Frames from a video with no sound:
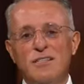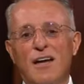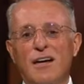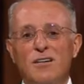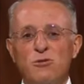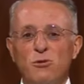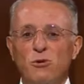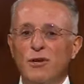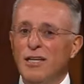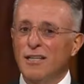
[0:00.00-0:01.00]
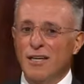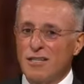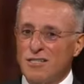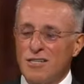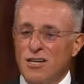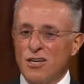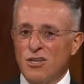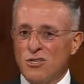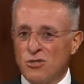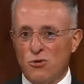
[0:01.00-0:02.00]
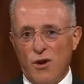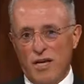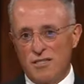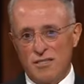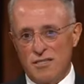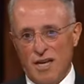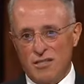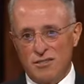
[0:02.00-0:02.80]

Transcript: e que a virtude adorne teus pensamentos